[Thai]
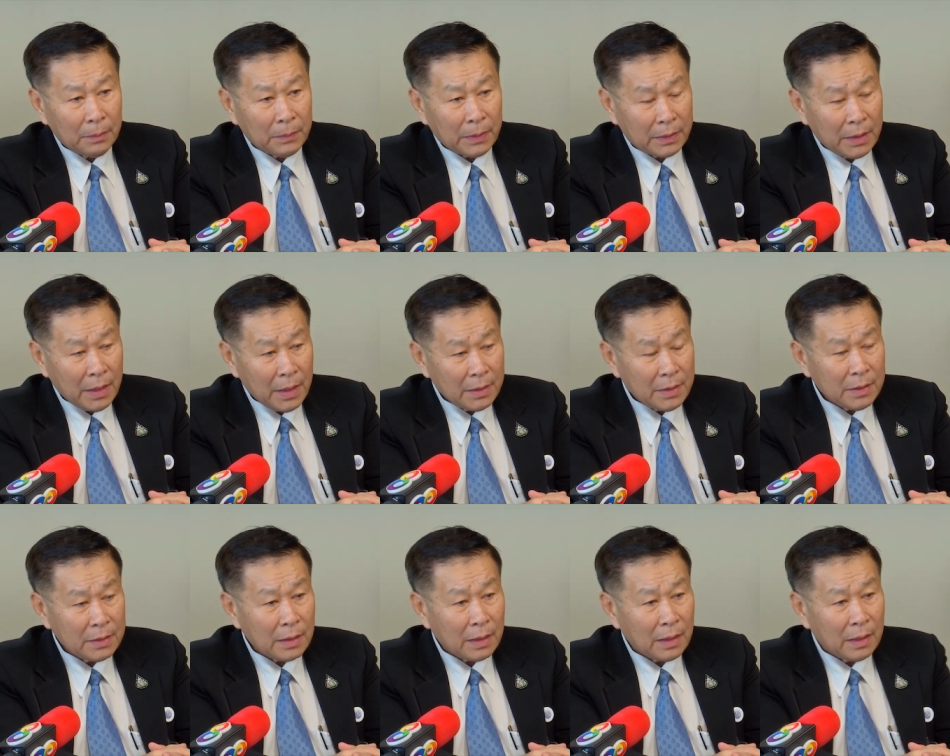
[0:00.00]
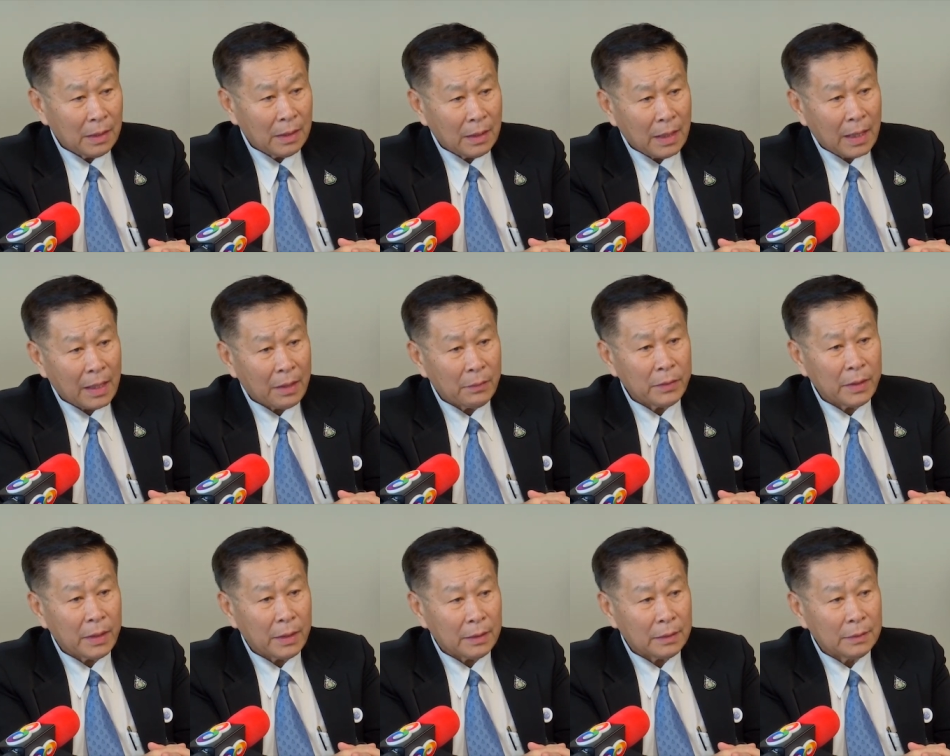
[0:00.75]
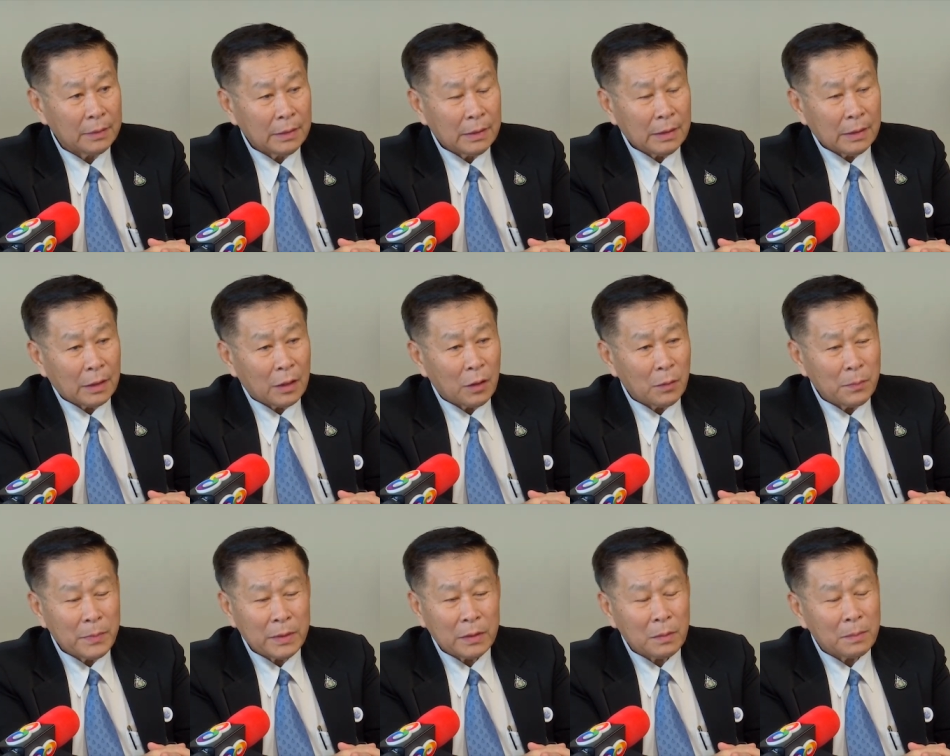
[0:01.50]
ประเทศที่เจริญแล้วเนี่ยเขา
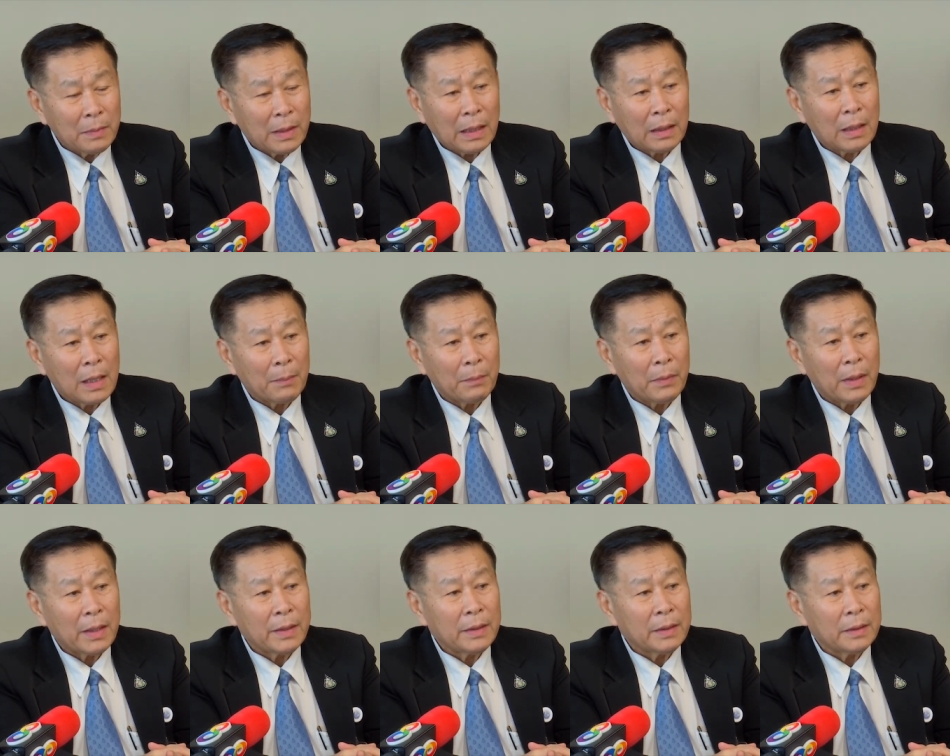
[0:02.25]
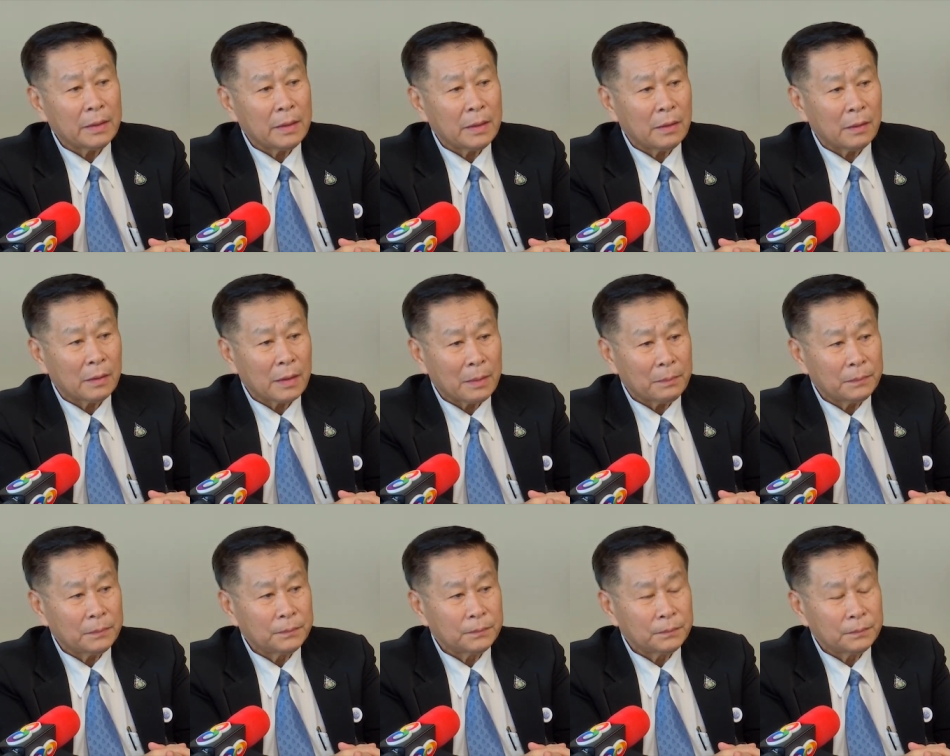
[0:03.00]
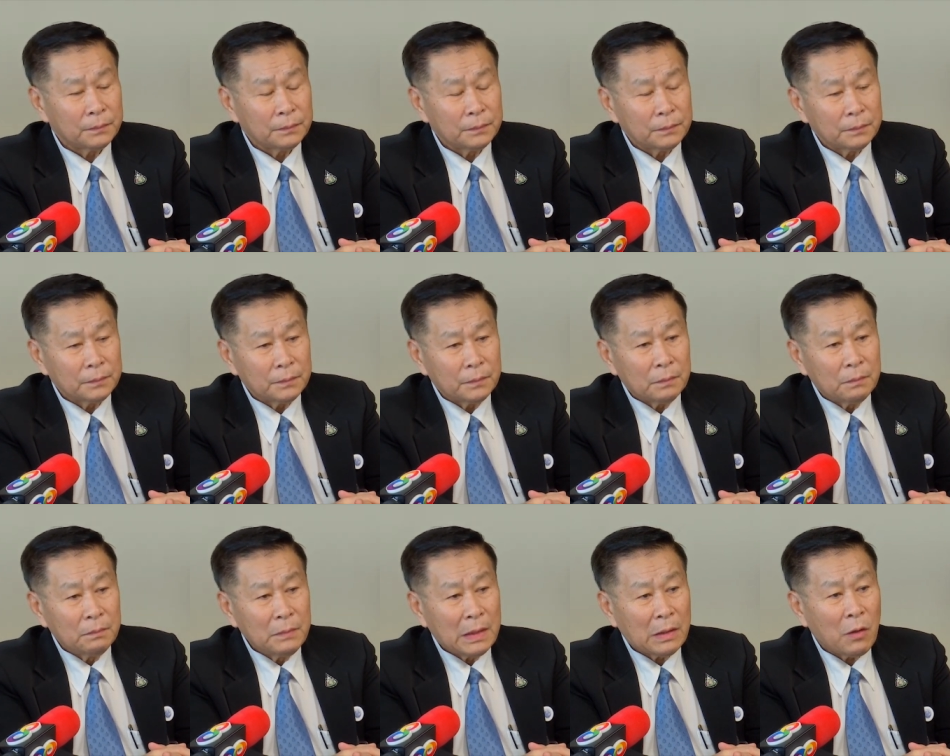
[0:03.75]
ไม่ต้องมาขับไล่อย่างนี้หรอกครับ
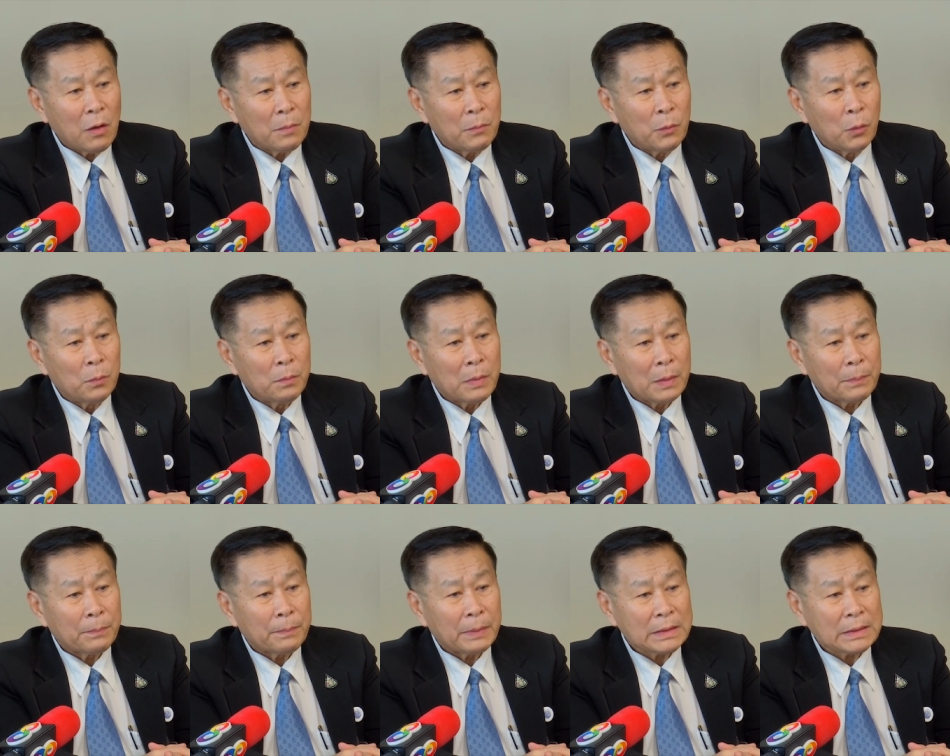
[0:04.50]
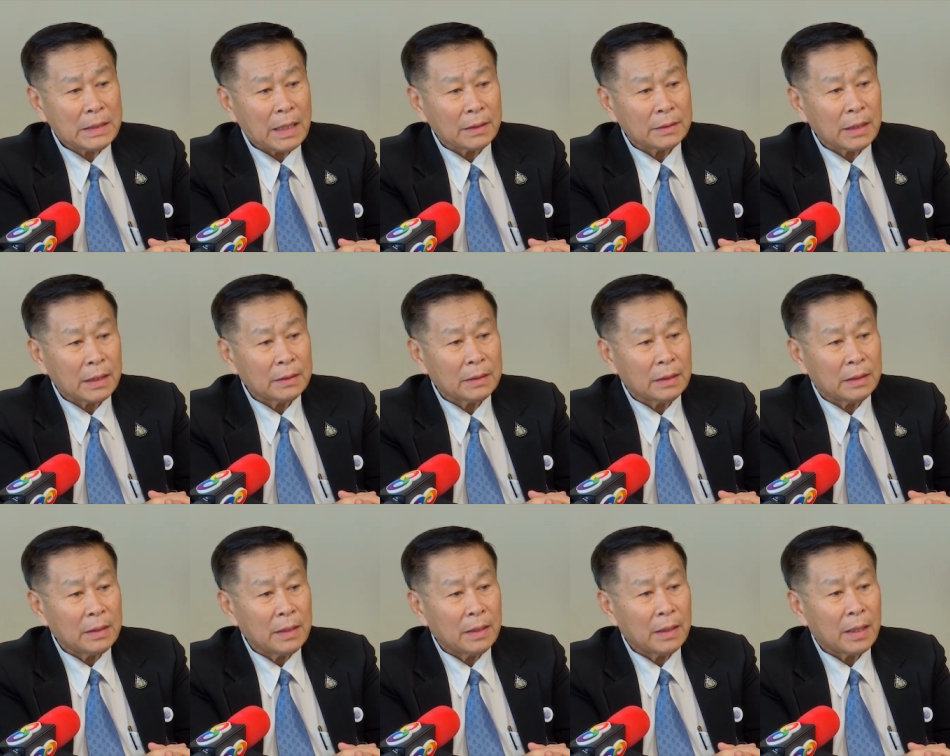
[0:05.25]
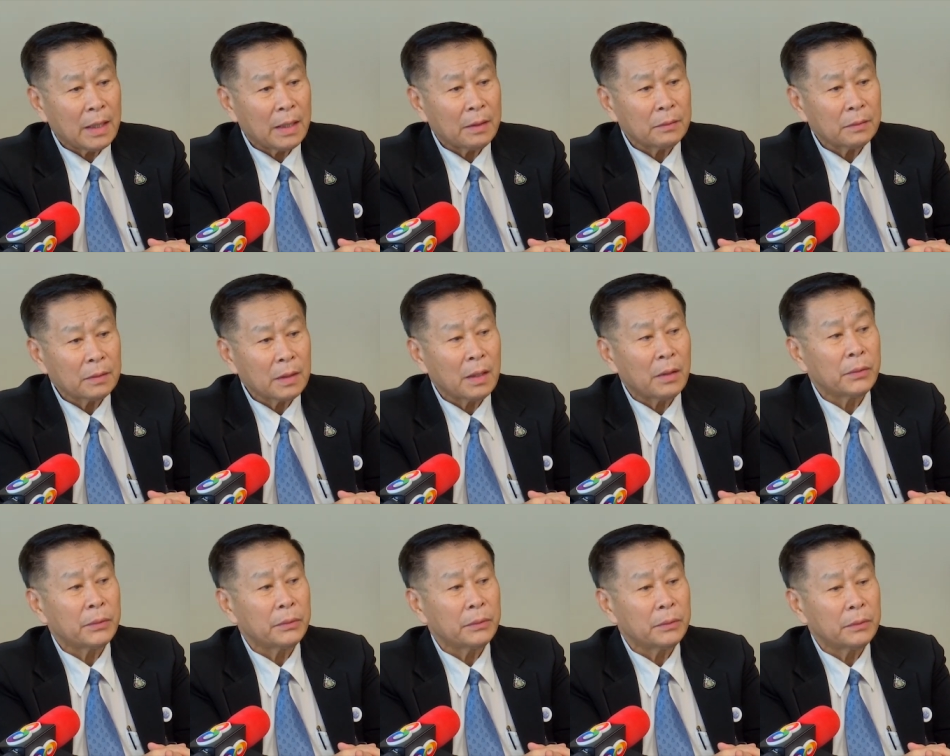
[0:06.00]
เมื่อข้อมูลมันประจักษ์ชัดอย่างนี้แล้ว
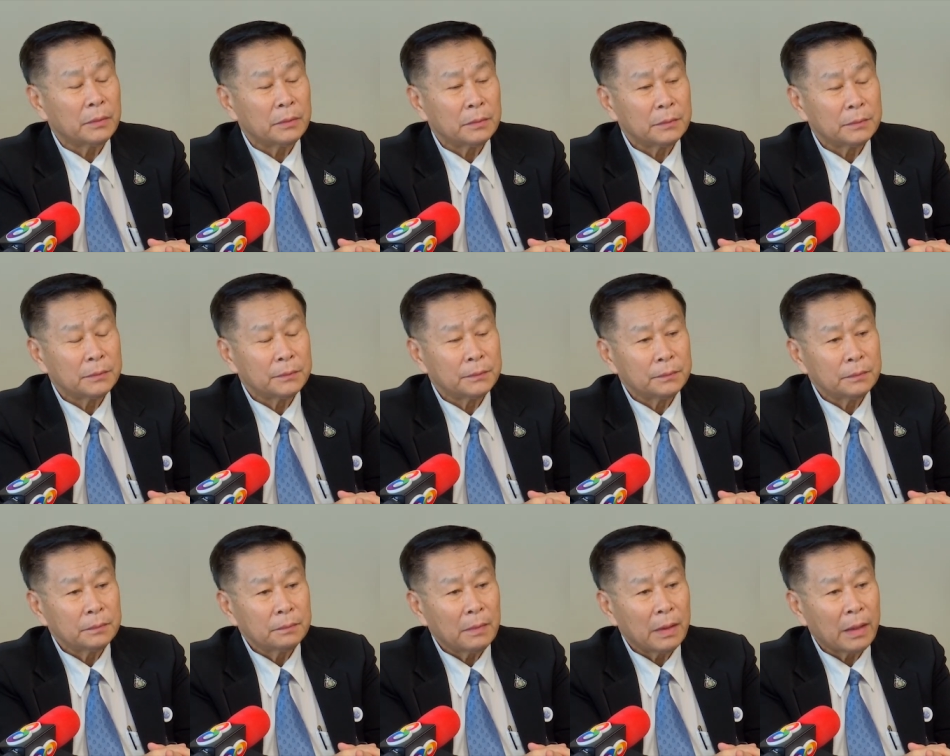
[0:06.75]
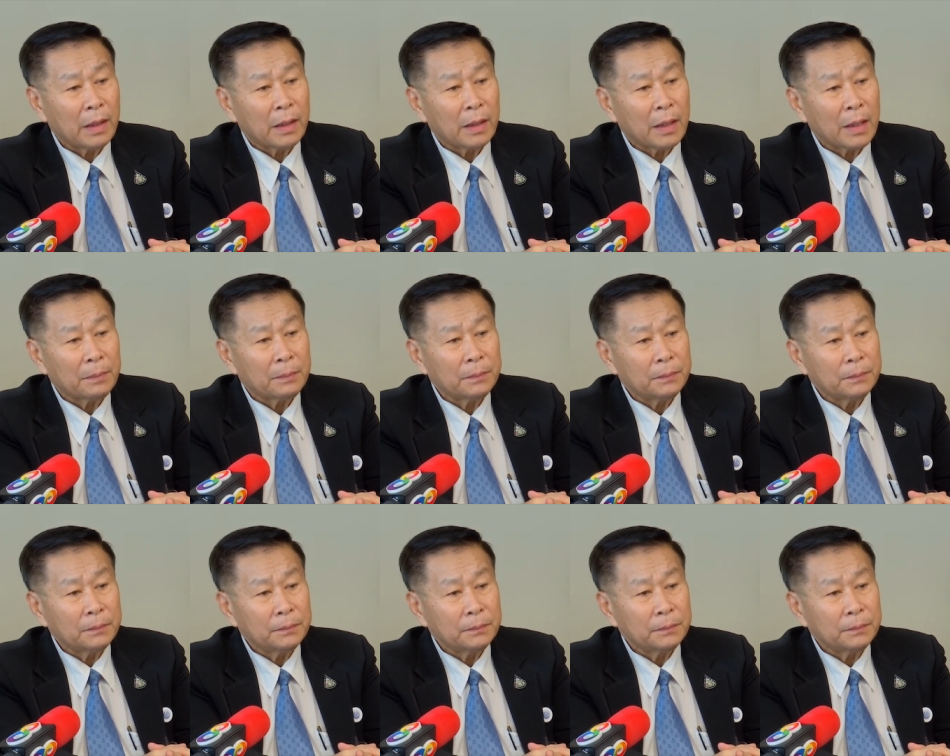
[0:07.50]
เขาเป็นไงครับ